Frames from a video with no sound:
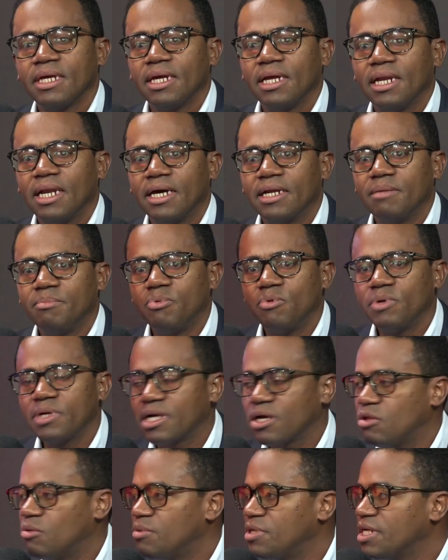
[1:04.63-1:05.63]
la
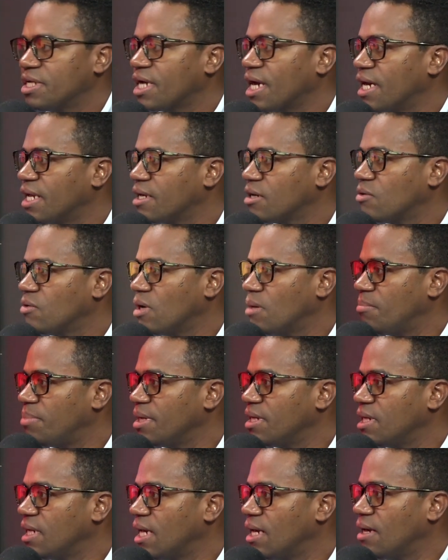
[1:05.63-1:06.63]
República Dominicana con
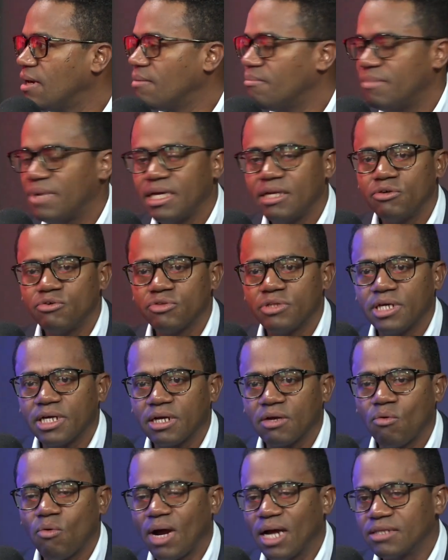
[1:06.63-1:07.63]
apenas menos de
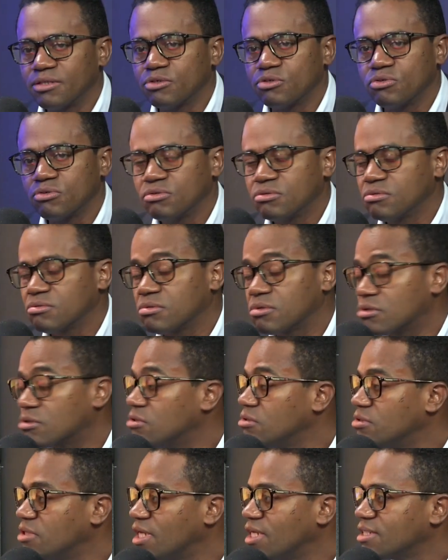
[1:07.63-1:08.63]
cuatro
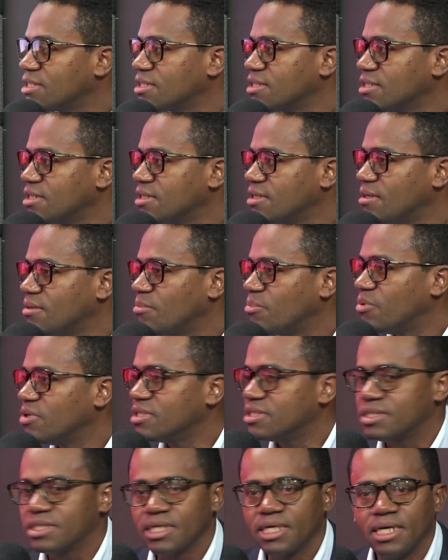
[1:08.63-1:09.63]
rondas,
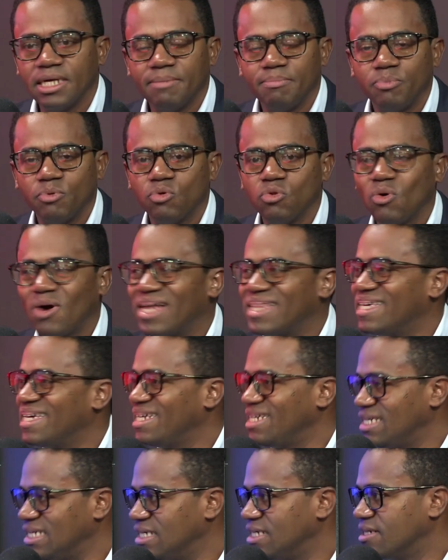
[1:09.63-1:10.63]
pues se pudo
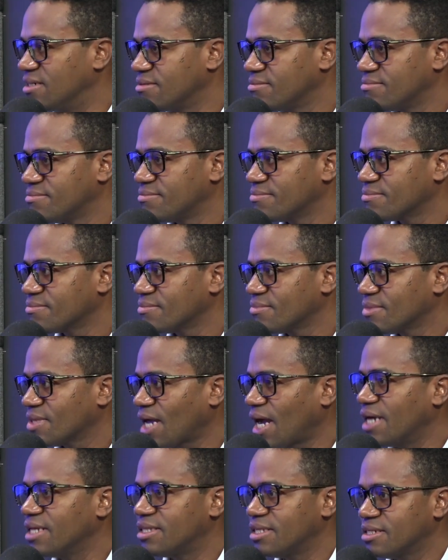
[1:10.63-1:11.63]
adherir
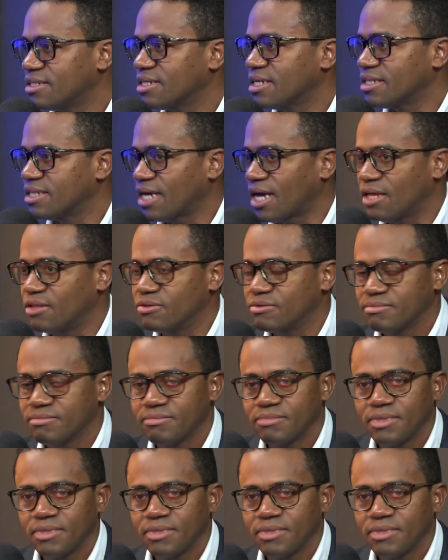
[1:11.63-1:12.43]
a este tratado.